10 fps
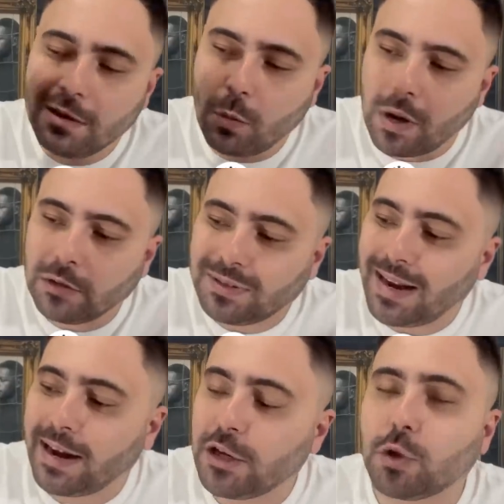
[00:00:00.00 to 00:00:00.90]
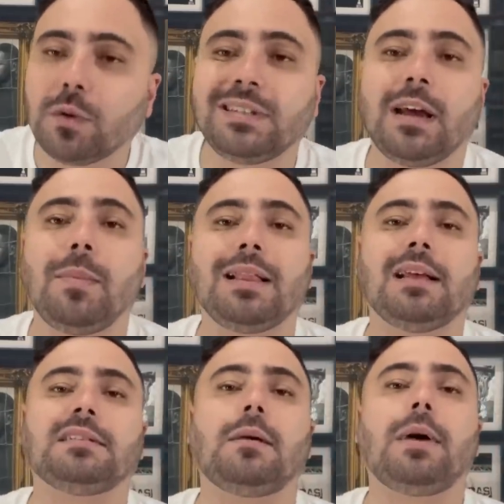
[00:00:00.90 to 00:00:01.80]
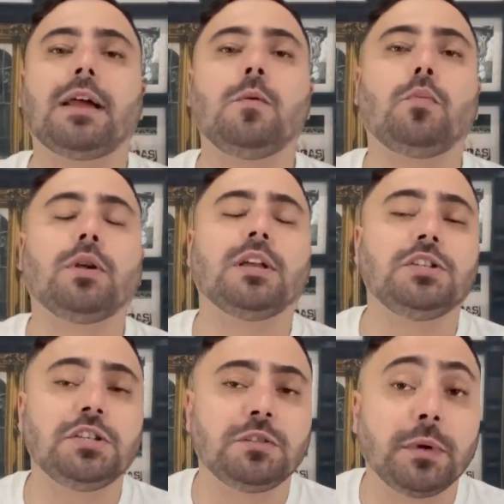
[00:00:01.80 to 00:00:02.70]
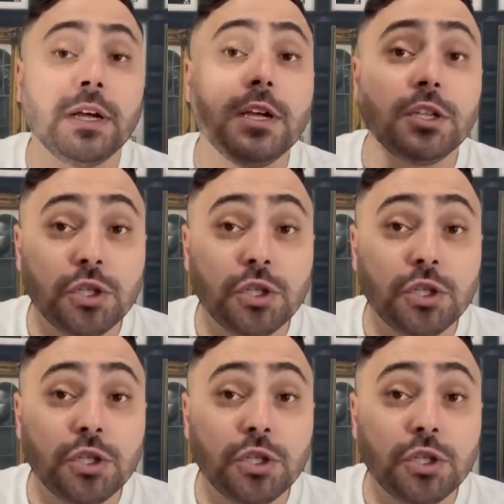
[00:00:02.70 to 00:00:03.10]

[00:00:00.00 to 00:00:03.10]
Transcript: Quando será que a gente consegue bater essa marca importantíssima